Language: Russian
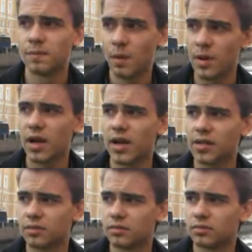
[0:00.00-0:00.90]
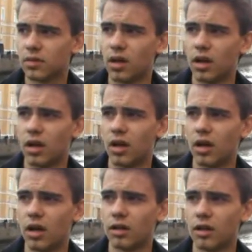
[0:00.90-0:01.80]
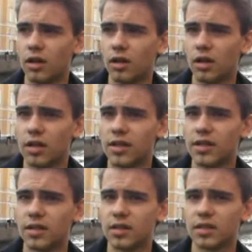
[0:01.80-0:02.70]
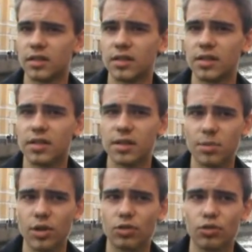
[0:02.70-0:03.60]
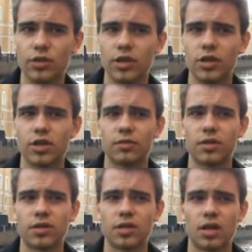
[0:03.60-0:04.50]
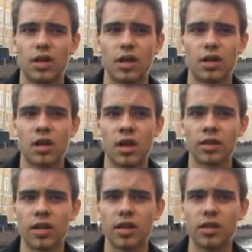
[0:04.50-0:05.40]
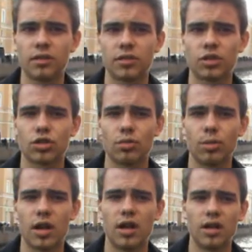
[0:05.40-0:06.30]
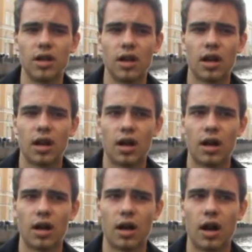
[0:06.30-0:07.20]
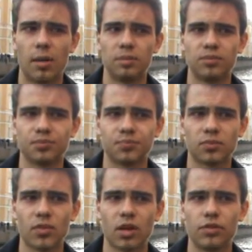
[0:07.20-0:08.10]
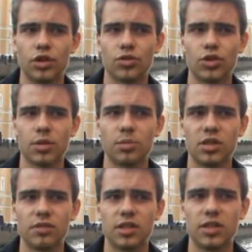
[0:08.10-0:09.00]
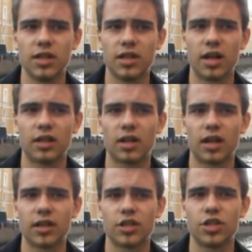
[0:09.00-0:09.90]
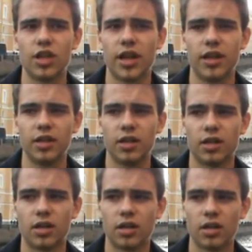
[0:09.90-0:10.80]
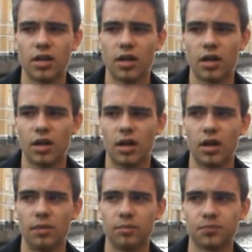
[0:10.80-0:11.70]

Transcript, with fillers: Помогать. Э, что, стипендию увеличить или что? Стипендию увеличивать, э, контролировать, чтобы э, высшие учебные заведения, а точнее их э,